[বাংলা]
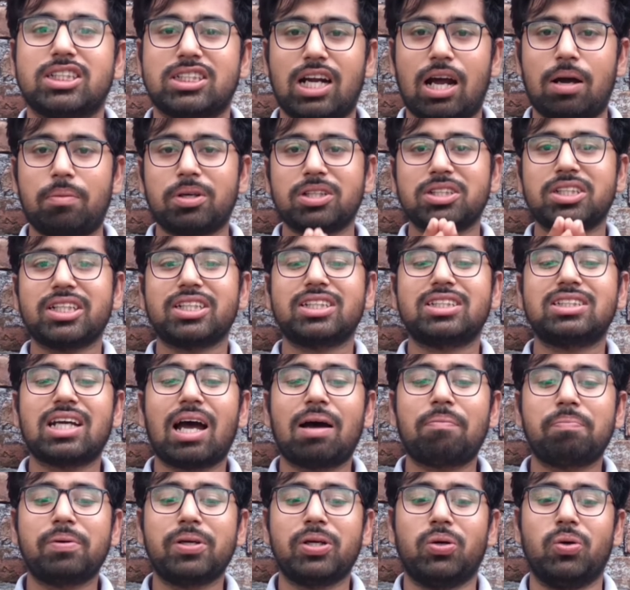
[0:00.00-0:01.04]
সামাজিক
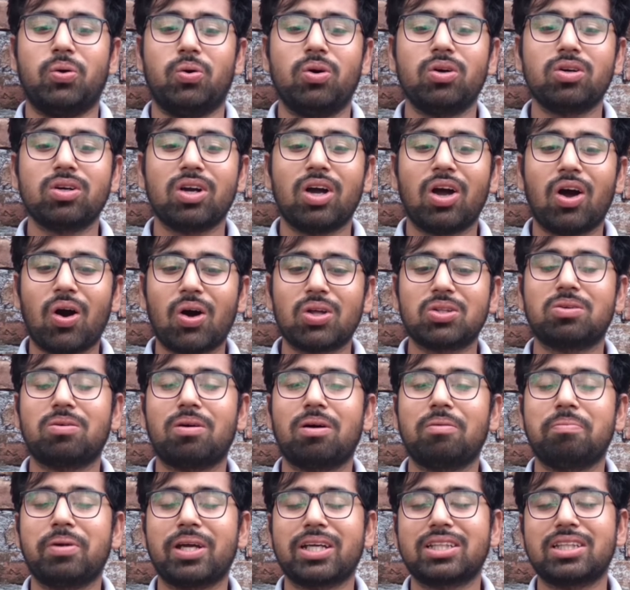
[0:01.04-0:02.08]
চাপে হোক অথবা
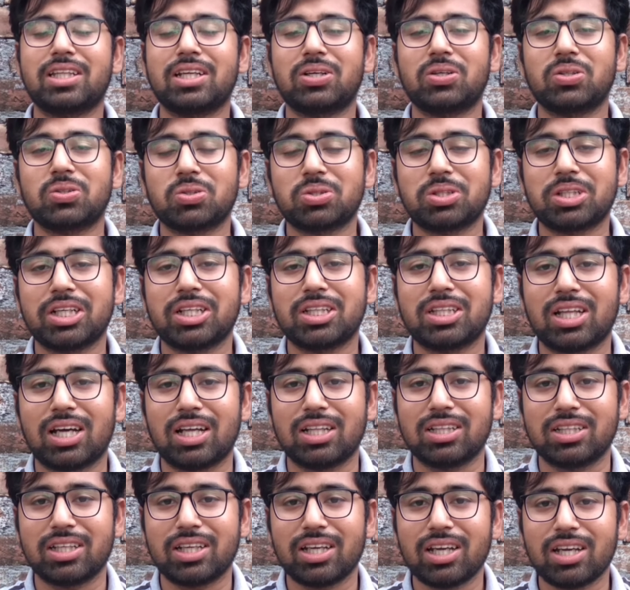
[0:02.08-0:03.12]
ব্যক্তিগত
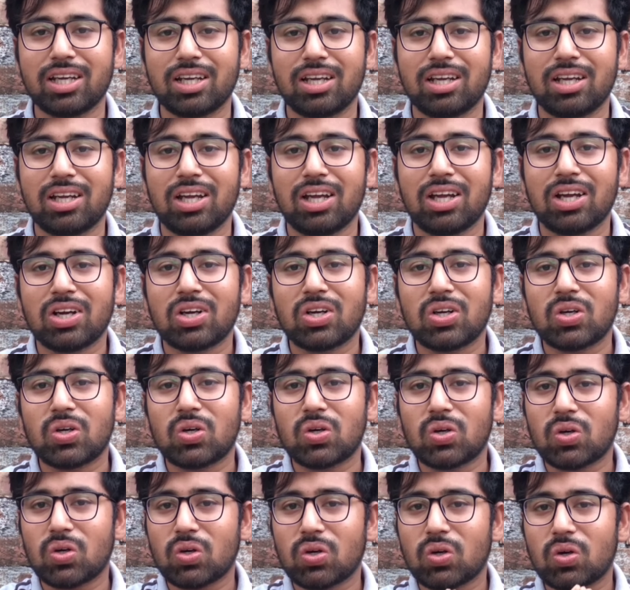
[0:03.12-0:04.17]
সিদ্ধান্তে
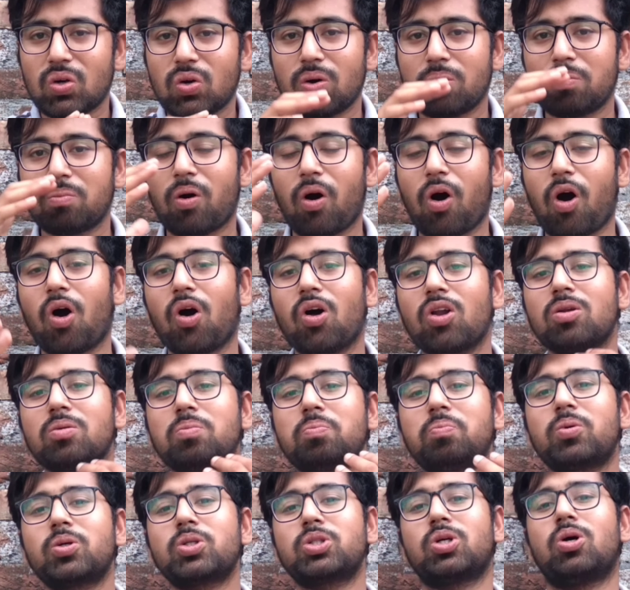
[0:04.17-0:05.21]
খুব
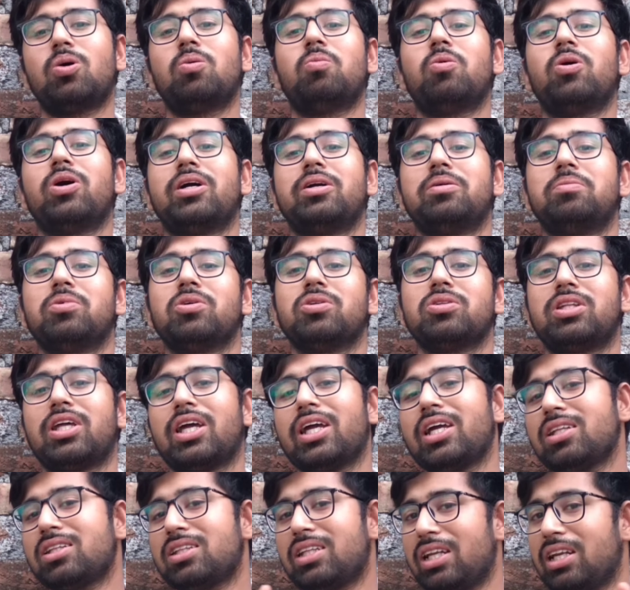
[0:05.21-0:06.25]
অল্প সময়ের
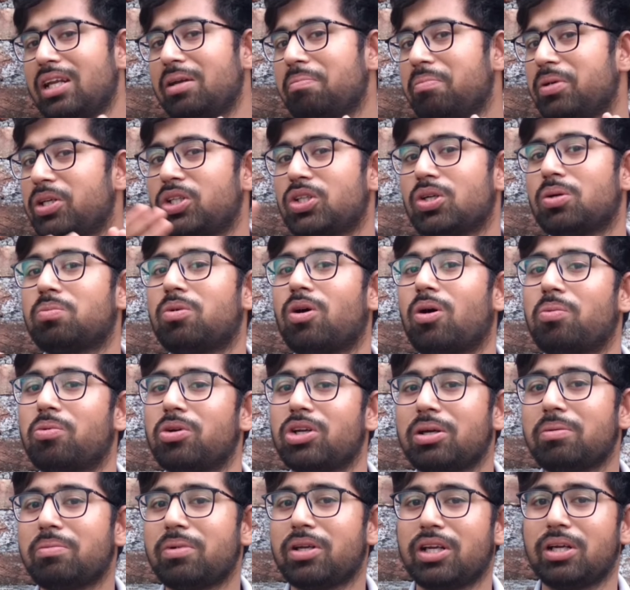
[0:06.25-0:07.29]
মধ্যেই তিনি বিশ্ব
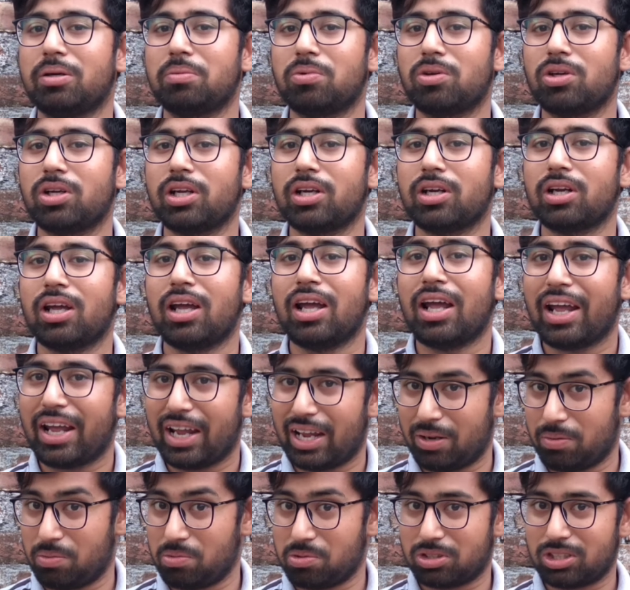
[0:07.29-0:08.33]
ভ্রমণে বেরিয়ে পড়লেন
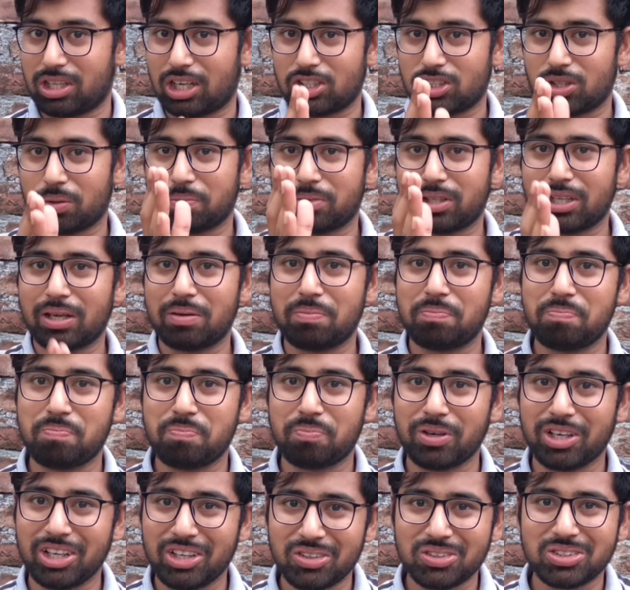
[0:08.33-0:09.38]
এবং তার সবথেকে
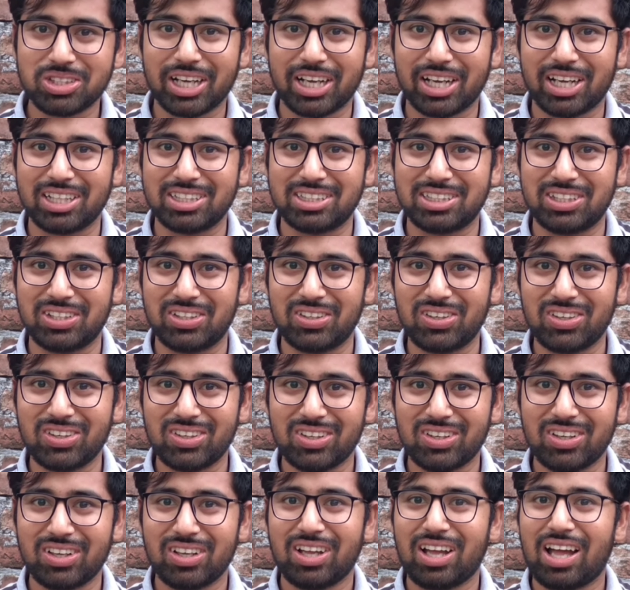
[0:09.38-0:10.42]
প্রিয় জায়গা ছিল
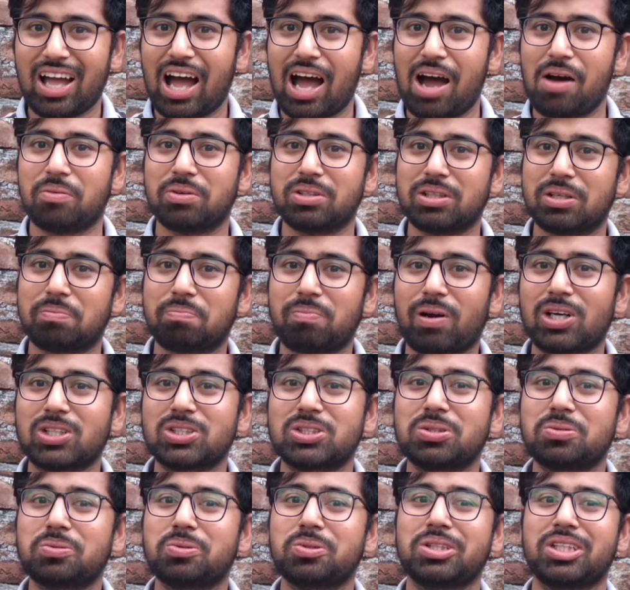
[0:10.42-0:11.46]
আমাদের
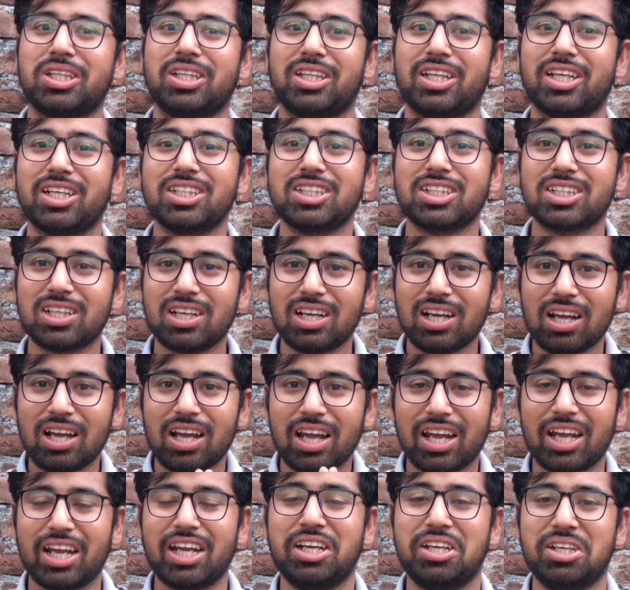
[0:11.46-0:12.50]
পার্শ্ববর্তী দেশ
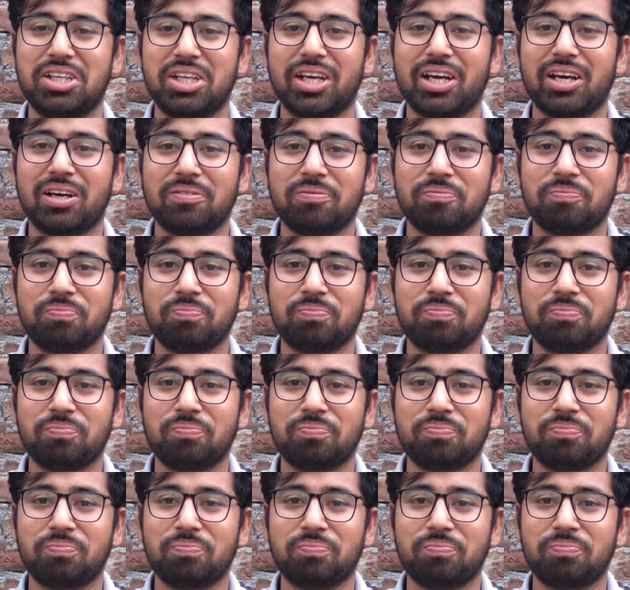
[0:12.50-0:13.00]
ইন্ডিয়া